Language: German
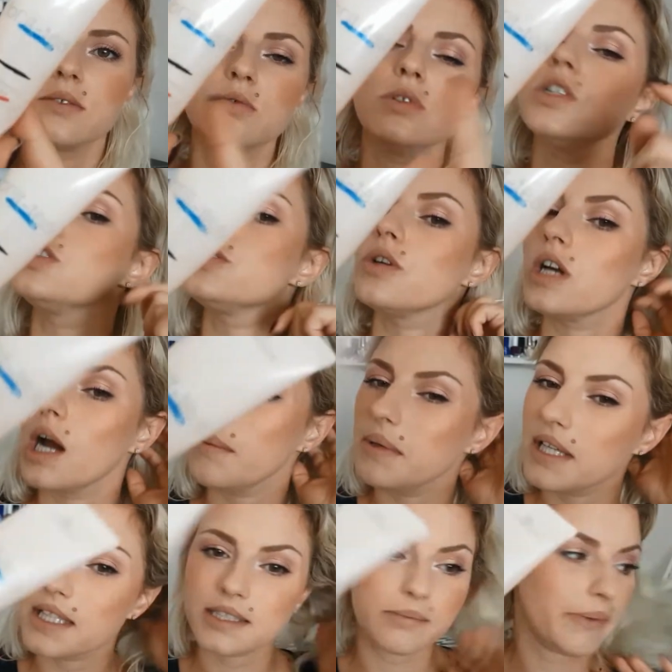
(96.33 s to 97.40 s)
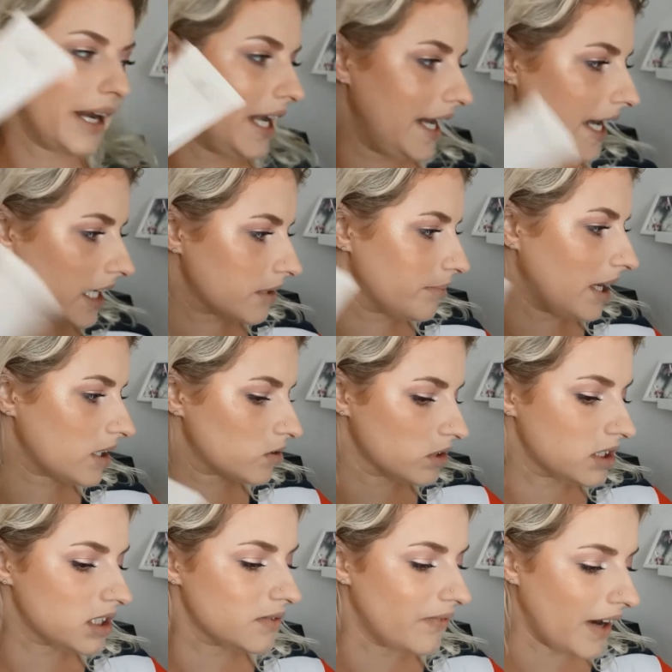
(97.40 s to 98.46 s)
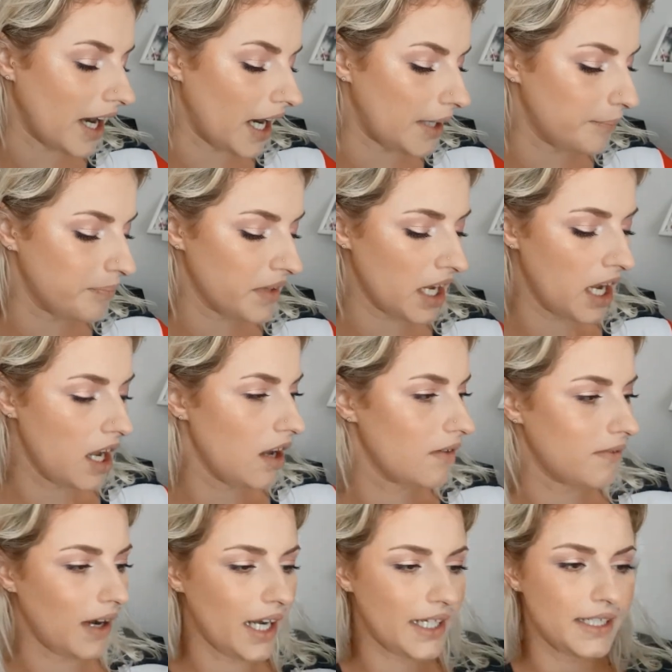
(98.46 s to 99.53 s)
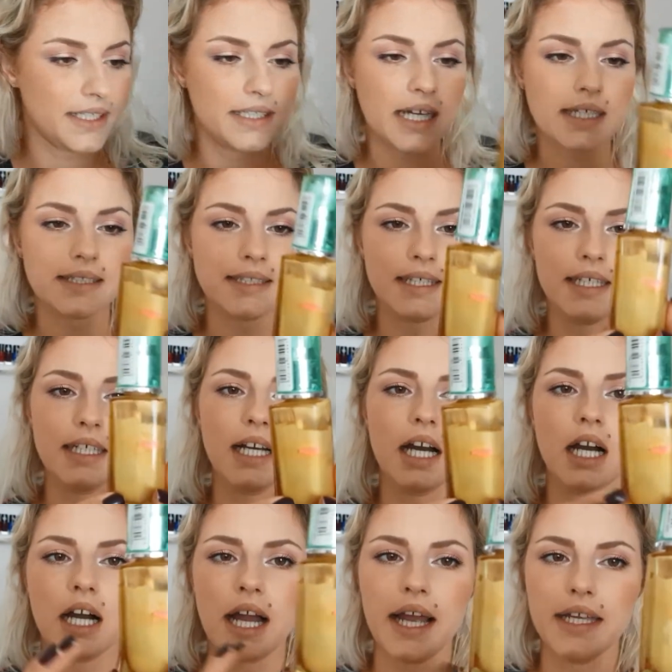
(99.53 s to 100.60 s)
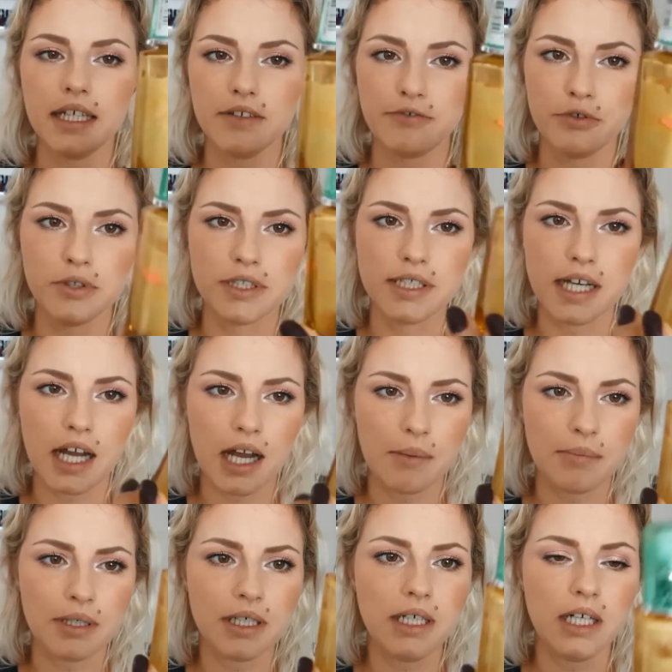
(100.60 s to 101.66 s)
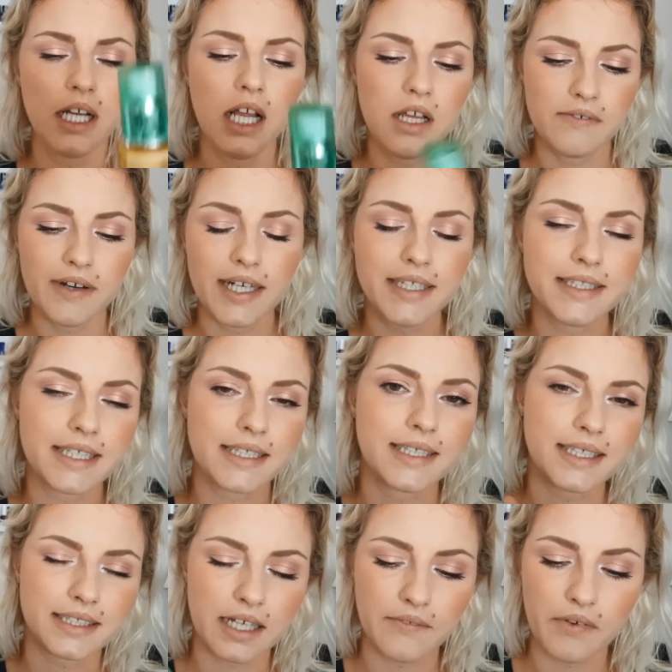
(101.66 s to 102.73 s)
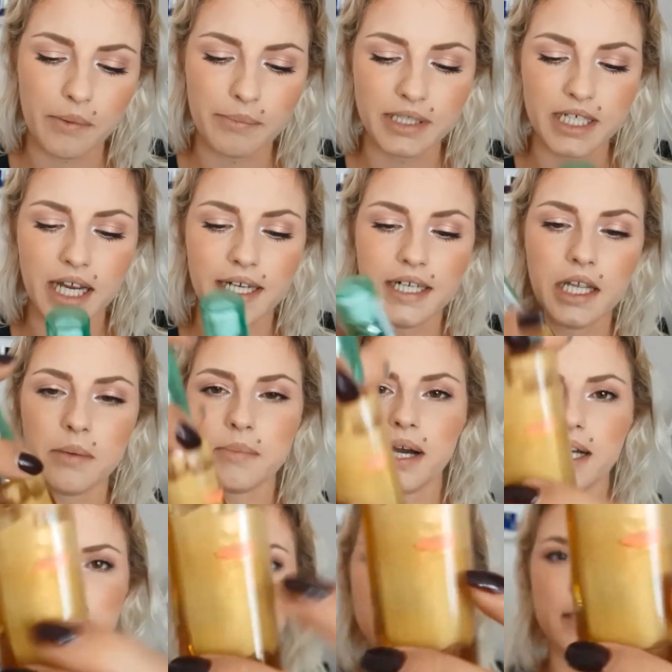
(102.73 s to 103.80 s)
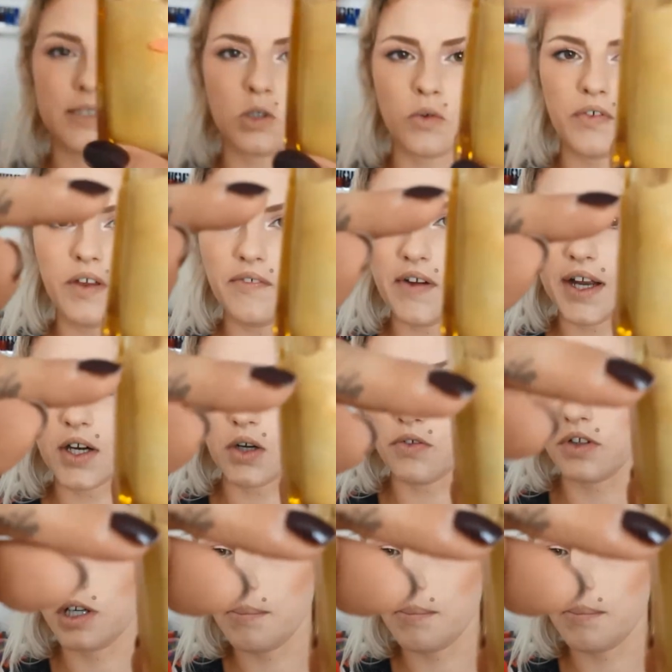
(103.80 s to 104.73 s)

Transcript: gute Stück habe ich jetzt mal leer gemacht und zwar, weil ich das hier reingefüllt habe, weil ich das jetzt einfach mit reinnehme. Also so viel war noch von